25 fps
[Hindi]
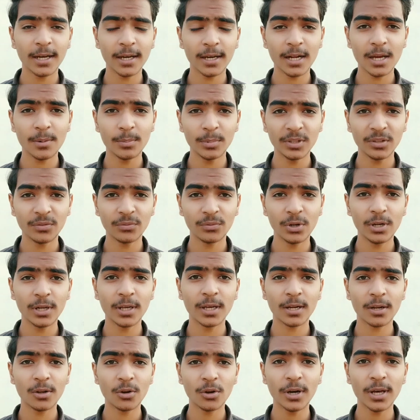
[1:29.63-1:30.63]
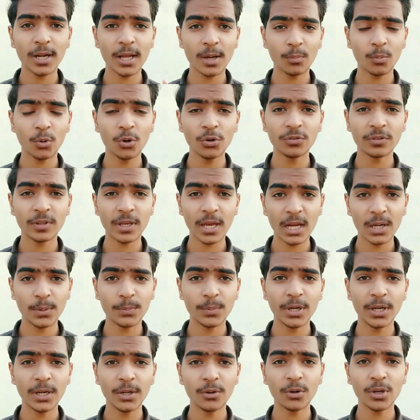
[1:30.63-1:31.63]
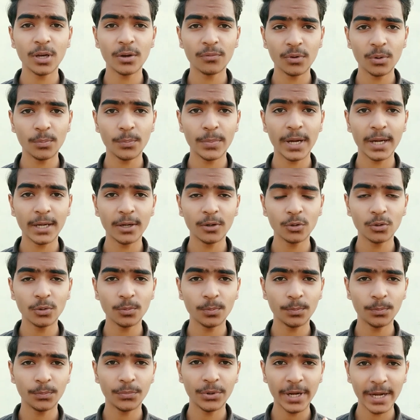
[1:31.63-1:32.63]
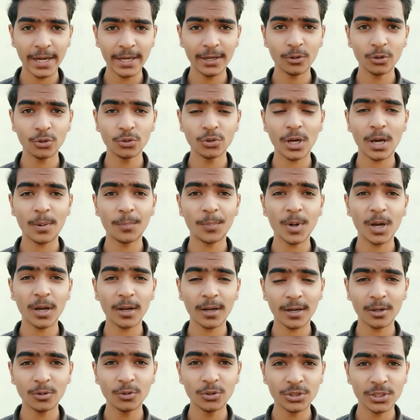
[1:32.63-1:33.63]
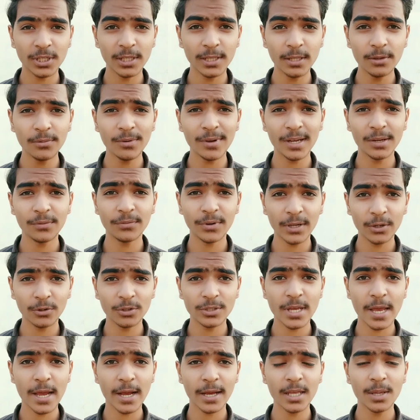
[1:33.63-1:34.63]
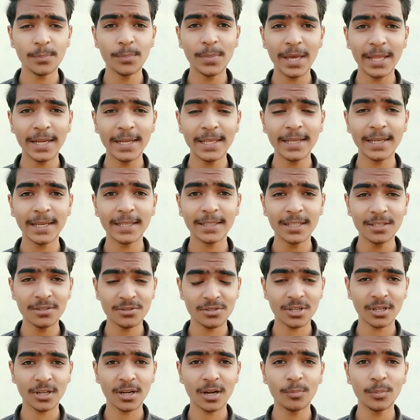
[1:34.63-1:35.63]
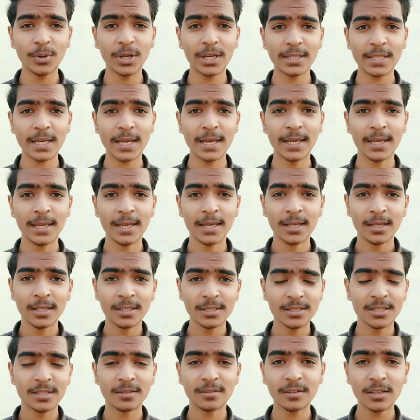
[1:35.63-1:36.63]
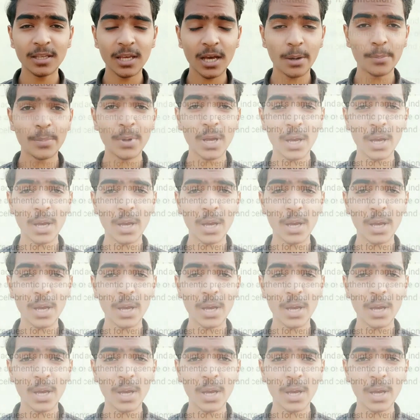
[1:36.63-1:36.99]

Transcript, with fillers: आप इसे फिल कर रहे हो अगर आप कोई सेलिब्रिटी हो या फिर बैंड हो ब्रांड हो तो आपका अकाउंट जल्दी वेरीफाई हो जाएगा ये मैं नहीं कहता इंस्टाग्राम कहता है जैसे कि आप यहाँ